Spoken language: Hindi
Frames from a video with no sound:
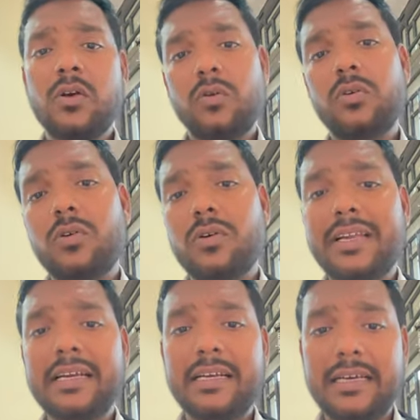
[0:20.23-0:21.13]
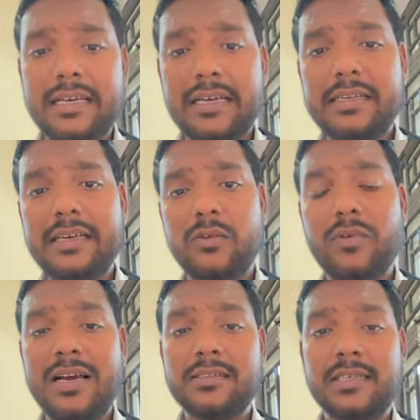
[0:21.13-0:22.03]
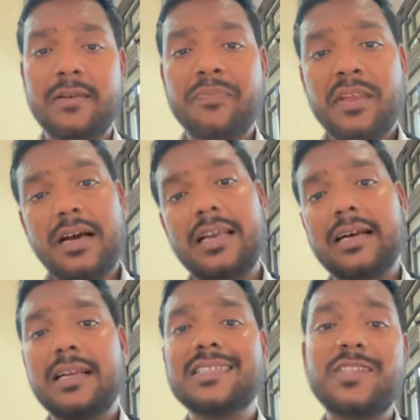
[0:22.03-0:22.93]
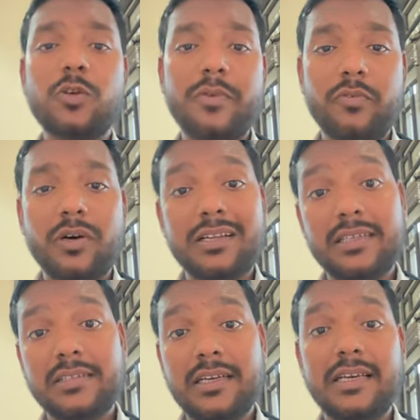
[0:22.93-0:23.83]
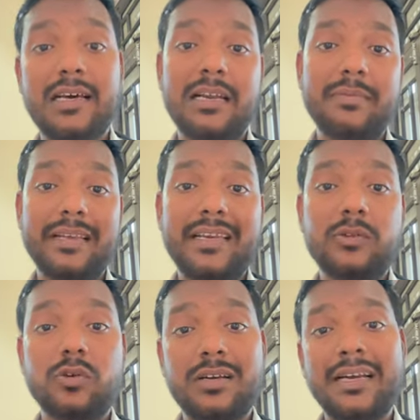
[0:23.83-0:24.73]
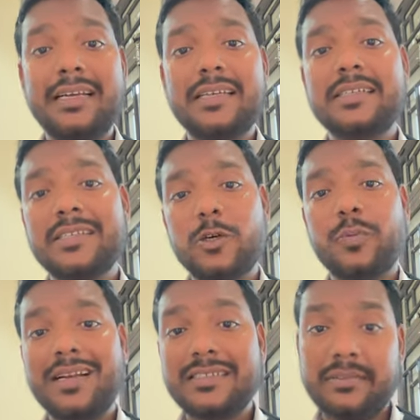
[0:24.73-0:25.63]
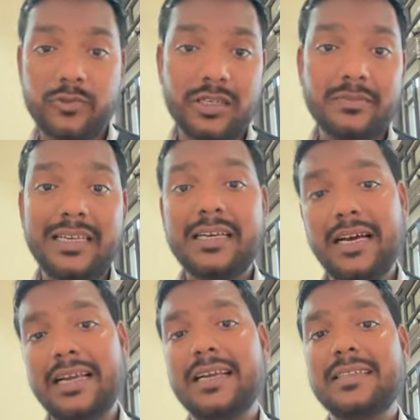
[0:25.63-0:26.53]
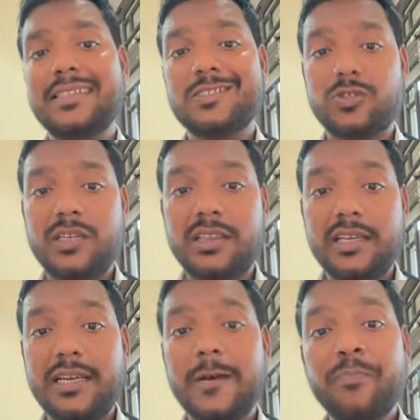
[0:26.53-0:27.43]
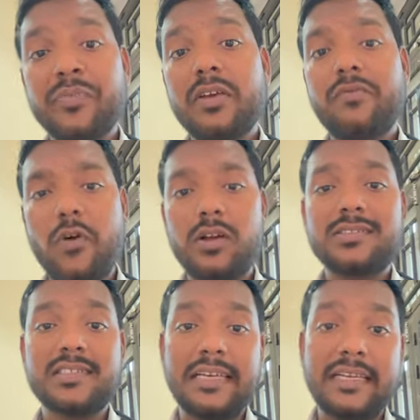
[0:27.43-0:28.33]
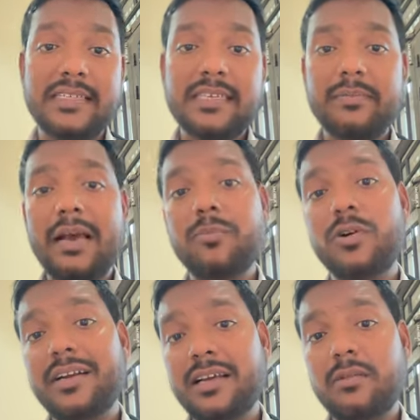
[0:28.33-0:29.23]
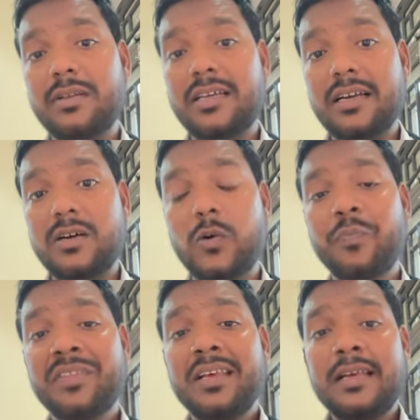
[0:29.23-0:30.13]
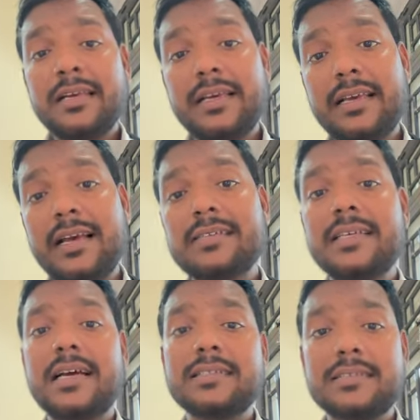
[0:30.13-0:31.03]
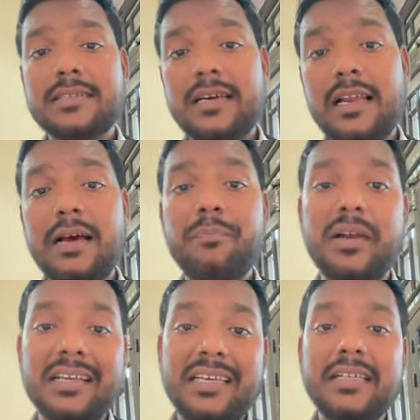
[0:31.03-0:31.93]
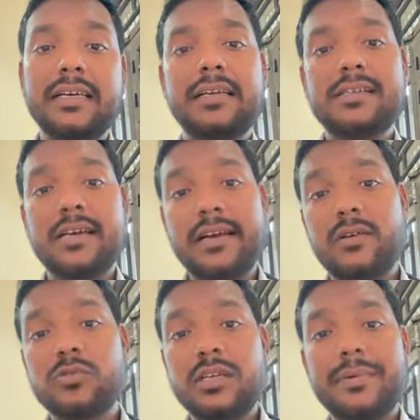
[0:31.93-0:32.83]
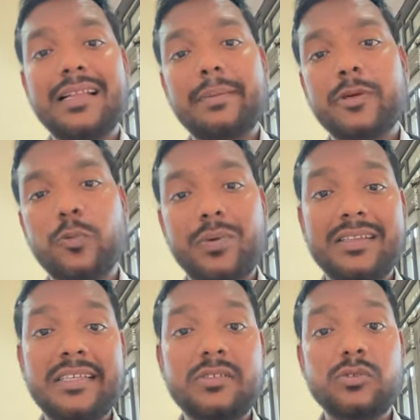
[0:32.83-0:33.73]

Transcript: उन लोगों ने एक नया खेल किया हुआ है आजकल अलग अलग जिलों में वो करते चले आ रहे हैं मेरे एक दो क्लाइंट हैं जिनके ऊपर ऐसे मुकदमे लिखाए गए तीन के फॉल्स तरीके से मैं आपको डिटेल में बता रहा हूँ कि कैसे आजकल आप लड़की देखने जा रहे हो उसके बाद आपके ऊपर तीन